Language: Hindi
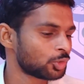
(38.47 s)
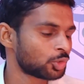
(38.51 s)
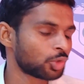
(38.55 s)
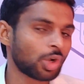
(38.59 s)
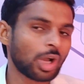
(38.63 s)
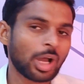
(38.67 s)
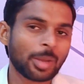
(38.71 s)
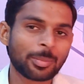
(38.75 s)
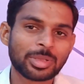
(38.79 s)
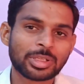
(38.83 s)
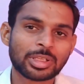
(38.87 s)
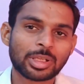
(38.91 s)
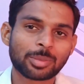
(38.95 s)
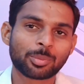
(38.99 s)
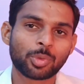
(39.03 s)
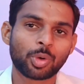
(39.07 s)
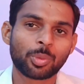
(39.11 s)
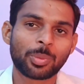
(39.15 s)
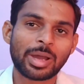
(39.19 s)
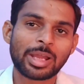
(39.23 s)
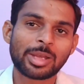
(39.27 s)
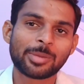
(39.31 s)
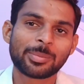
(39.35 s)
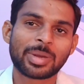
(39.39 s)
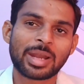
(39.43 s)
जो अभी तक
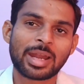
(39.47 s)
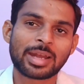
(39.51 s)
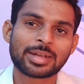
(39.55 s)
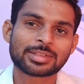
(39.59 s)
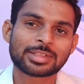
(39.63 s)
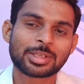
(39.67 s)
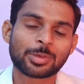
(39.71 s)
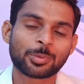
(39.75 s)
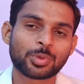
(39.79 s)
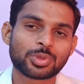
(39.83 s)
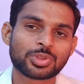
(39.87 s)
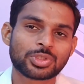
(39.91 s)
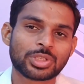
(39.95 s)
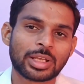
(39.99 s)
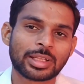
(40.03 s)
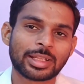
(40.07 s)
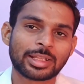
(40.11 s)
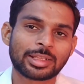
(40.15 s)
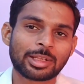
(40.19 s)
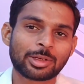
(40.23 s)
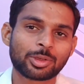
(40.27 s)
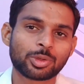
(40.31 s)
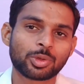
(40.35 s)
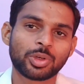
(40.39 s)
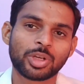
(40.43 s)
मोबाइल ब्रांड्स है वो
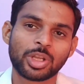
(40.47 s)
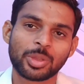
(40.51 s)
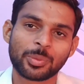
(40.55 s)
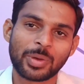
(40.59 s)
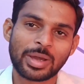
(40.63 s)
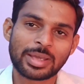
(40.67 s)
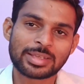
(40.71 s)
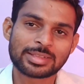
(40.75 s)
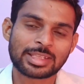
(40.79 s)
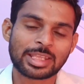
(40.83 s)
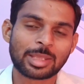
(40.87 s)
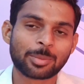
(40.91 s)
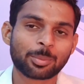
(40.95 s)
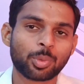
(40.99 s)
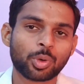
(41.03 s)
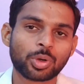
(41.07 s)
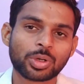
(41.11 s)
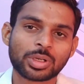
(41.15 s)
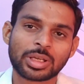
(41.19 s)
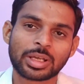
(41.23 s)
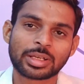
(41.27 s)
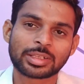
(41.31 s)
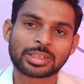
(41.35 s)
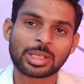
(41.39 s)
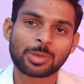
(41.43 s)
ज्यादातर जो डिवाइस
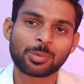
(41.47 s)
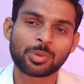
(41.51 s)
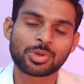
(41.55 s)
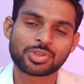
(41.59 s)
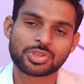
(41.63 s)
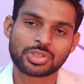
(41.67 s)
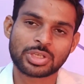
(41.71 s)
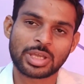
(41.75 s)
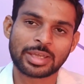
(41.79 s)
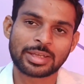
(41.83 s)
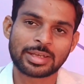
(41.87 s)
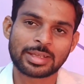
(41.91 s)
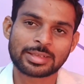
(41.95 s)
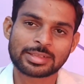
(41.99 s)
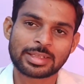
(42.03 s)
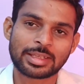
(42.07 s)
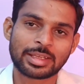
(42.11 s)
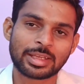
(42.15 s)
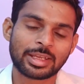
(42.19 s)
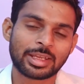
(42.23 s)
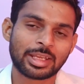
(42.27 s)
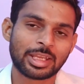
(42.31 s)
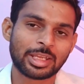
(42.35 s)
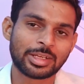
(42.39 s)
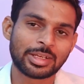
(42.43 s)
इम्पोर्ट करते हैं वो चाइना से
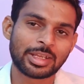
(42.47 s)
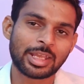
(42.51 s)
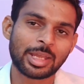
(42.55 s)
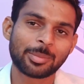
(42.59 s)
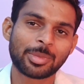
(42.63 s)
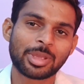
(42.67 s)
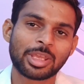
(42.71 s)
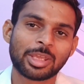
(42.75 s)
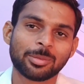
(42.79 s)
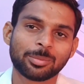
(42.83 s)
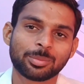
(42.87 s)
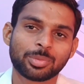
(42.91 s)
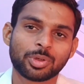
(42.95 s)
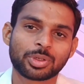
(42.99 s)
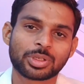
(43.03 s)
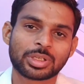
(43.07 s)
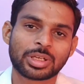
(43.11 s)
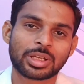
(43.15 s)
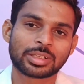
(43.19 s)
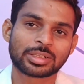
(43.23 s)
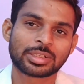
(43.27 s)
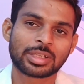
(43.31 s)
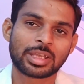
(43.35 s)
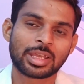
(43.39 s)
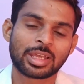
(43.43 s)
इंडिया में इम्पोर्ट
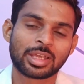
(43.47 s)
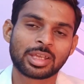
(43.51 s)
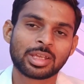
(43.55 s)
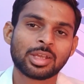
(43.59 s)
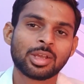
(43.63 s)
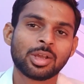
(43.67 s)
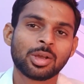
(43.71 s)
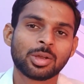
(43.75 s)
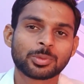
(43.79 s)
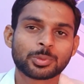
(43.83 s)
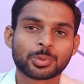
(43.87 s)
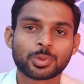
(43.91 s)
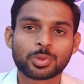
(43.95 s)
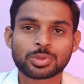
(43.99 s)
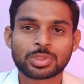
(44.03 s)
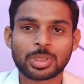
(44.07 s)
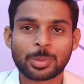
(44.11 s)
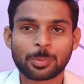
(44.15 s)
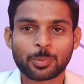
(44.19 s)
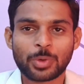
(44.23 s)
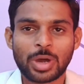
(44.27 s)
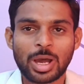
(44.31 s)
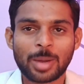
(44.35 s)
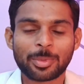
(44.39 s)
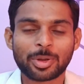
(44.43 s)
करते हैं तो
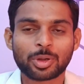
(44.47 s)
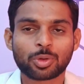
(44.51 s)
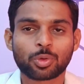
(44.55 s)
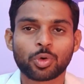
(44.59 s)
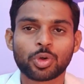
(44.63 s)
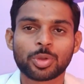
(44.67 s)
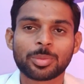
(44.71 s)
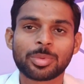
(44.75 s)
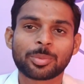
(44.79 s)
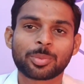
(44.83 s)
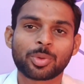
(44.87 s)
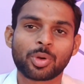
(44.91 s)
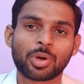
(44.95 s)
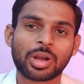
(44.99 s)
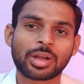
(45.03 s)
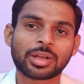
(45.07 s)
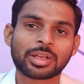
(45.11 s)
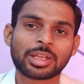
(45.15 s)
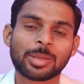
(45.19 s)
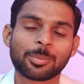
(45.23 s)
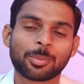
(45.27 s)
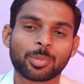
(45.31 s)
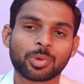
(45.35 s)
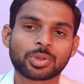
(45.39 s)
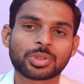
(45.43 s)
जब वहां पर कोई भी
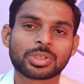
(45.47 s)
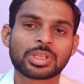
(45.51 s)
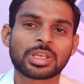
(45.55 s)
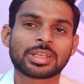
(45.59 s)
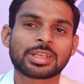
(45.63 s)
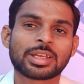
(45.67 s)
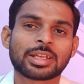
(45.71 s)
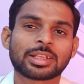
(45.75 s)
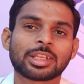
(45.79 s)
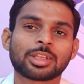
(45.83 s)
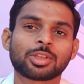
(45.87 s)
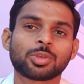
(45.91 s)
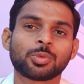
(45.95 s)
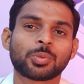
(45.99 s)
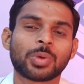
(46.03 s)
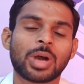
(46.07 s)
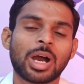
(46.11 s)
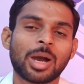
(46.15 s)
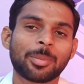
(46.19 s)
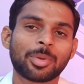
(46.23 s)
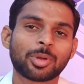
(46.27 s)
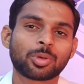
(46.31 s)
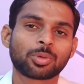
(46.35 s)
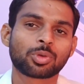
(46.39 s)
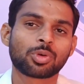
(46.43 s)
प्रोडक्ट इंपोर्ट किया जाता है तो
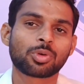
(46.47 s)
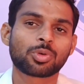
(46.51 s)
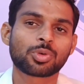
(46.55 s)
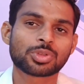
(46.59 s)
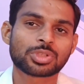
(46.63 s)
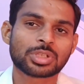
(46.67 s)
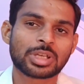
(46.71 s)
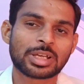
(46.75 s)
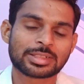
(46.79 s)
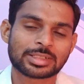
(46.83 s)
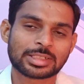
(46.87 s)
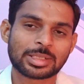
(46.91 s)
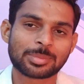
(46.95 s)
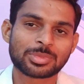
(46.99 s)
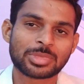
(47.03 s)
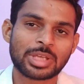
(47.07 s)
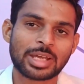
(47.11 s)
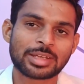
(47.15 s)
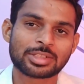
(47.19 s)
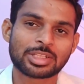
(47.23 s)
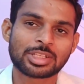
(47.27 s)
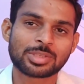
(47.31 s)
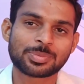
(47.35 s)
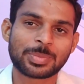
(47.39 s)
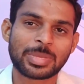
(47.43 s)
वहां पर उनको कुछ कस्टम
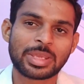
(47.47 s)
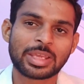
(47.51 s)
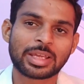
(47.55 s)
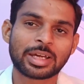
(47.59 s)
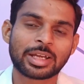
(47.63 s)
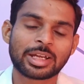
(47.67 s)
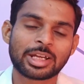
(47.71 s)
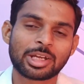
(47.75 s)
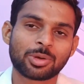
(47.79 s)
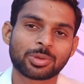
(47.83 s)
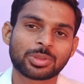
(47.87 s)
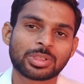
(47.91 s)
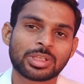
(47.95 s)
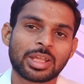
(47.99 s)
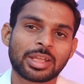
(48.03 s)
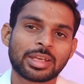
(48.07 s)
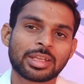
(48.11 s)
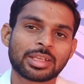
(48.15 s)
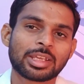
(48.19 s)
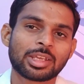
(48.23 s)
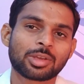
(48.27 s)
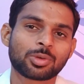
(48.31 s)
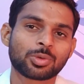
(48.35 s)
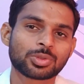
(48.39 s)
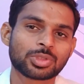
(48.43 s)
चार्जेस पे करने होते हैं
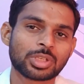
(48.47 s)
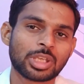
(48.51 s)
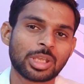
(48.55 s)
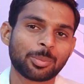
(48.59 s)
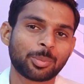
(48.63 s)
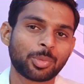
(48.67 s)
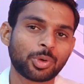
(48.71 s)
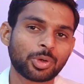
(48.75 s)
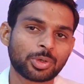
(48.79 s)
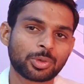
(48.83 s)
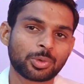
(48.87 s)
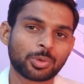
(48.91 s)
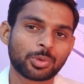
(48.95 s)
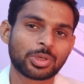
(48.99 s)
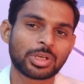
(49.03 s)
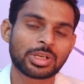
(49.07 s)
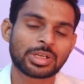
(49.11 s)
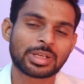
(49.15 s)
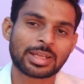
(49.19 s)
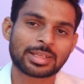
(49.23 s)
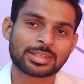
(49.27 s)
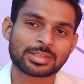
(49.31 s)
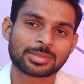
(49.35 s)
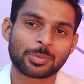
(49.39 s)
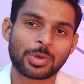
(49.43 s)
यानी कि कुछ इंपोर्ट ड्यूटी
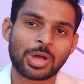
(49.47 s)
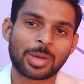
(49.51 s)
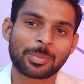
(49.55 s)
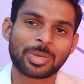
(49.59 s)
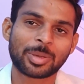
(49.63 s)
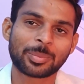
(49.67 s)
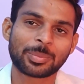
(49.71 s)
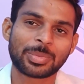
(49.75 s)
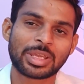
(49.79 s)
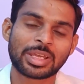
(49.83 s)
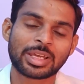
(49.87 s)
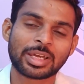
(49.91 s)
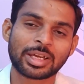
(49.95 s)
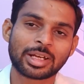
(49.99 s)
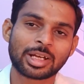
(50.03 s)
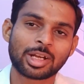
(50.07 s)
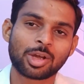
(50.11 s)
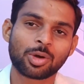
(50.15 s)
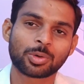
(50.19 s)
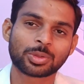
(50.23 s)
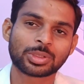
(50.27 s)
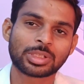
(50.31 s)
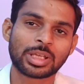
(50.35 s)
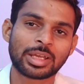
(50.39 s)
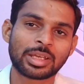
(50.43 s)
टैक्स वहां पर पे करना
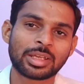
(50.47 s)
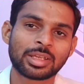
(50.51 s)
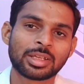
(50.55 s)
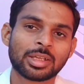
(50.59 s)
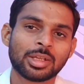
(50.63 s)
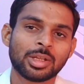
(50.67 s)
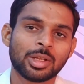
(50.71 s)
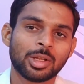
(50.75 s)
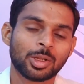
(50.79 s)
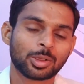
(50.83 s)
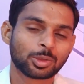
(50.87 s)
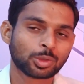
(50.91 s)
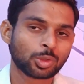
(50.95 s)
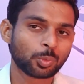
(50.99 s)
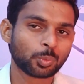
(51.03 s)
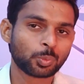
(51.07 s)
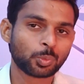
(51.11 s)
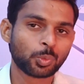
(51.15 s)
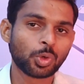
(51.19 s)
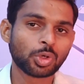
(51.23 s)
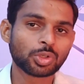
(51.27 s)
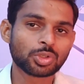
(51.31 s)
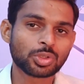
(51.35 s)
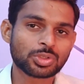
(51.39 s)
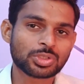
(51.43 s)
होता है तो
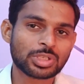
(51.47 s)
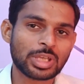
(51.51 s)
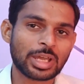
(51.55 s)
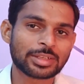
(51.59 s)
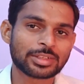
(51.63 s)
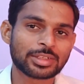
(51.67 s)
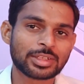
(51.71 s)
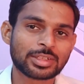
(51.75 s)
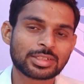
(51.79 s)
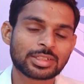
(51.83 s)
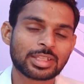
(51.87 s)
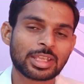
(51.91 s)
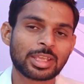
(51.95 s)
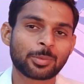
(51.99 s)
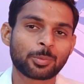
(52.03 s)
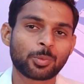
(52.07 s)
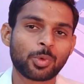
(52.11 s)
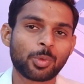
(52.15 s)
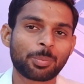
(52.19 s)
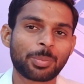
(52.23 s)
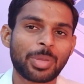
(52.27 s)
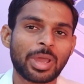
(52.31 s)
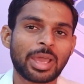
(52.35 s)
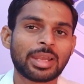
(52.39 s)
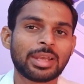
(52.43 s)
वो जो चार्जेस थे
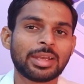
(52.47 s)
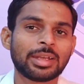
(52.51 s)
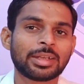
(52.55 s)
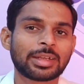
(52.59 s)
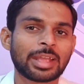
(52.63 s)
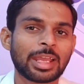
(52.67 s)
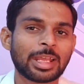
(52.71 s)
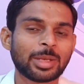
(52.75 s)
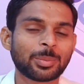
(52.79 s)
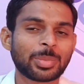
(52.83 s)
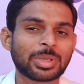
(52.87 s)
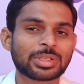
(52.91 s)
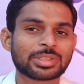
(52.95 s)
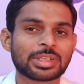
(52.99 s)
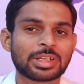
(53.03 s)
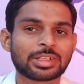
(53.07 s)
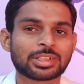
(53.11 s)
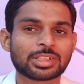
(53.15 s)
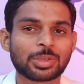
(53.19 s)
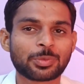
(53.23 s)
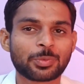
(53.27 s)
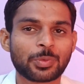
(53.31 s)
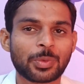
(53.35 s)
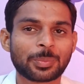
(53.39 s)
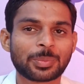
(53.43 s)
वो पहले 10 परसेंट
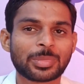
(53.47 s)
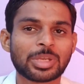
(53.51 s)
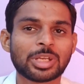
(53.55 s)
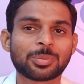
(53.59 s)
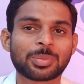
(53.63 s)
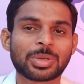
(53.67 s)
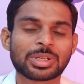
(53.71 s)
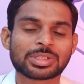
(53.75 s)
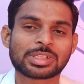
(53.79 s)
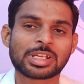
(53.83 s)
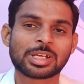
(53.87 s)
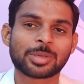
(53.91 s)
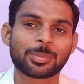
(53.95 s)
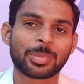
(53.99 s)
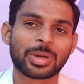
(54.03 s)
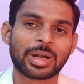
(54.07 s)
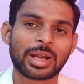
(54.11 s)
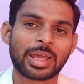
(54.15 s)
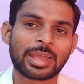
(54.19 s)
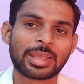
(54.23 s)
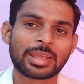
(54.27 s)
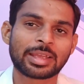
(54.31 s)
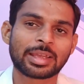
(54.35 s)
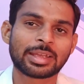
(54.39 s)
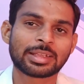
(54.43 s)
से 15 परसेंट
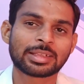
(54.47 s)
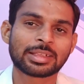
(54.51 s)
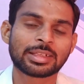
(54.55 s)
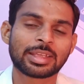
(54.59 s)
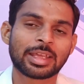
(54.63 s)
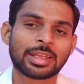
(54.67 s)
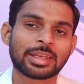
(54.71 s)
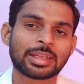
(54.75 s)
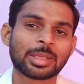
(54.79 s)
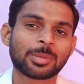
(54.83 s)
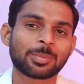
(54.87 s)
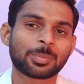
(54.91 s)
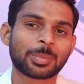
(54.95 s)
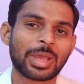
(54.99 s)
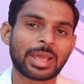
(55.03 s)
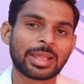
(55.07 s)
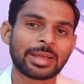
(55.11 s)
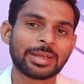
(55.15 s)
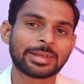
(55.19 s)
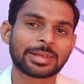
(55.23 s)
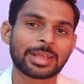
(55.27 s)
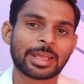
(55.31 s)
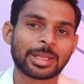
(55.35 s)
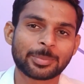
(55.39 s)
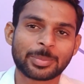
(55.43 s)
बढ़ाए गए थे यानी कि
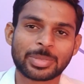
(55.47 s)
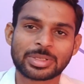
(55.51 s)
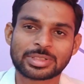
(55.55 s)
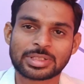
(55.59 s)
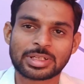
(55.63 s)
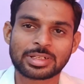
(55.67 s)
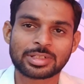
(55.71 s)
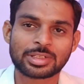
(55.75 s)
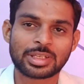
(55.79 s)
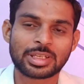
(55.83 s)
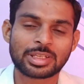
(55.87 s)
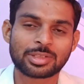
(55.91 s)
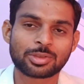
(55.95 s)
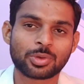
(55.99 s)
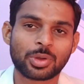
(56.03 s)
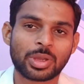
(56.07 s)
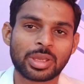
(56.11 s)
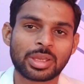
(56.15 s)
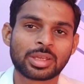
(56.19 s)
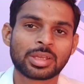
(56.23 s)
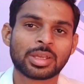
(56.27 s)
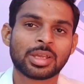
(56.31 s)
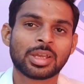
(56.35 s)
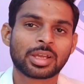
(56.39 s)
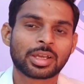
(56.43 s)
पहले 10 ये जो
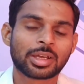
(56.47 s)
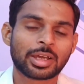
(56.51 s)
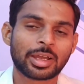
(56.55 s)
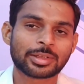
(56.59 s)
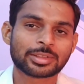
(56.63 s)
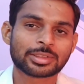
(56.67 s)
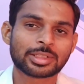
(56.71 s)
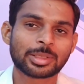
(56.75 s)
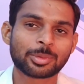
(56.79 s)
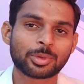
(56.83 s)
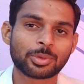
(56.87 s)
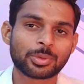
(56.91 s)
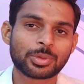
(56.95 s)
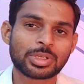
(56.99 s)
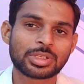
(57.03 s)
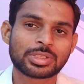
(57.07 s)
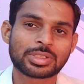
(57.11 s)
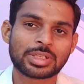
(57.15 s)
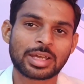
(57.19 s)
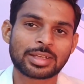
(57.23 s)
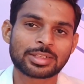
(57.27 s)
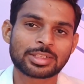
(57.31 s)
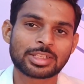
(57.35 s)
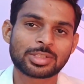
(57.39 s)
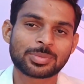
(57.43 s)
है कस्टम ड्यूटी
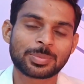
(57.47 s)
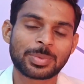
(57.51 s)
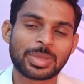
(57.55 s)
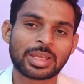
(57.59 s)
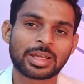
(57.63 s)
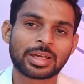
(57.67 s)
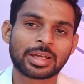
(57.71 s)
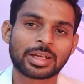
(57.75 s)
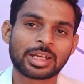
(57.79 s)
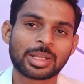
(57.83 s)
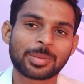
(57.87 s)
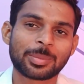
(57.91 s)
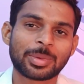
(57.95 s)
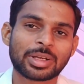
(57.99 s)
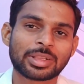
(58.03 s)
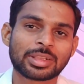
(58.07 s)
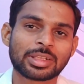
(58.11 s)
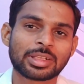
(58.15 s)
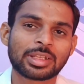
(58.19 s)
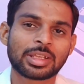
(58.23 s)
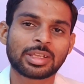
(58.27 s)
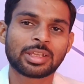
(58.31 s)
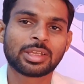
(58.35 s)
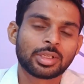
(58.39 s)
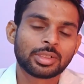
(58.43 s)
चार्जेस पे करने
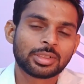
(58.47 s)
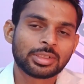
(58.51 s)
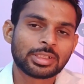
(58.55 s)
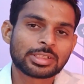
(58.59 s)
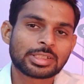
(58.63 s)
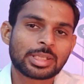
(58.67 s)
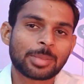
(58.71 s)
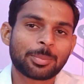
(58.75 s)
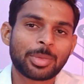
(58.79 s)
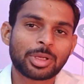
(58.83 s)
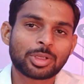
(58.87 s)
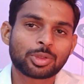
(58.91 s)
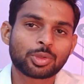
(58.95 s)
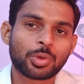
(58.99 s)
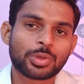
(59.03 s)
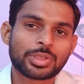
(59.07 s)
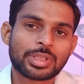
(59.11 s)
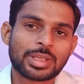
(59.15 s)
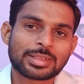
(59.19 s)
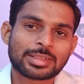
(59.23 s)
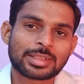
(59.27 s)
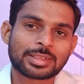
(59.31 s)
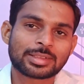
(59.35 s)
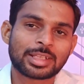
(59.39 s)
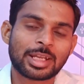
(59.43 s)
पड़ते थे दिसंबर
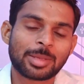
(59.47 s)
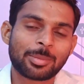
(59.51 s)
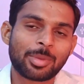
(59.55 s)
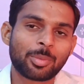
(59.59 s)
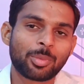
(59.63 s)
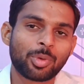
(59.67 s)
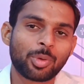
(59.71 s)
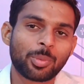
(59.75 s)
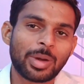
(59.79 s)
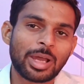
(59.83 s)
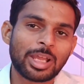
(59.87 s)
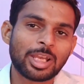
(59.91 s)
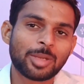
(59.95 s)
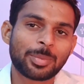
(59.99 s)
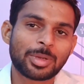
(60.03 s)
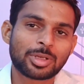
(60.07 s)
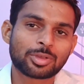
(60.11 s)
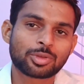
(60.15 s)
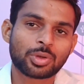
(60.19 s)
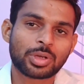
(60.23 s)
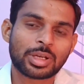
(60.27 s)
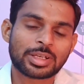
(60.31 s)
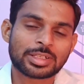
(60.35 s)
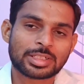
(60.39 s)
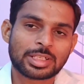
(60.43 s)
2017 में मोबाइल पर
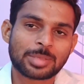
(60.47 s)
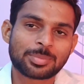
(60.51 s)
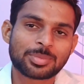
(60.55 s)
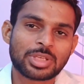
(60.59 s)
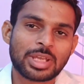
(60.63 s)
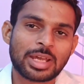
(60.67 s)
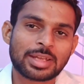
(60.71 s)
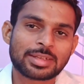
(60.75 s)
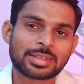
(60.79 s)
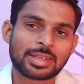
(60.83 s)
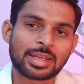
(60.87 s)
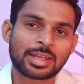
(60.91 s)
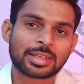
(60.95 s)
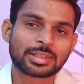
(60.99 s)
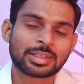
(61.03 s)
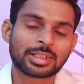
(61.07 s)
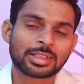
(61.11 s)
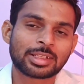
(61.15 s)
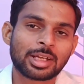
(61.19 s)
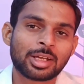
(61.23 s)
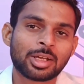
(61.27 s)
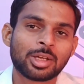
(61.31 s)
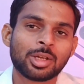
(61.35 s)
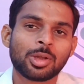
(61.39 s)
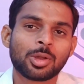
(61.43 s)
जो कस्टम चार्ज लगता
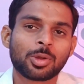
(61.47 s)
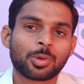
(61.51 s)
था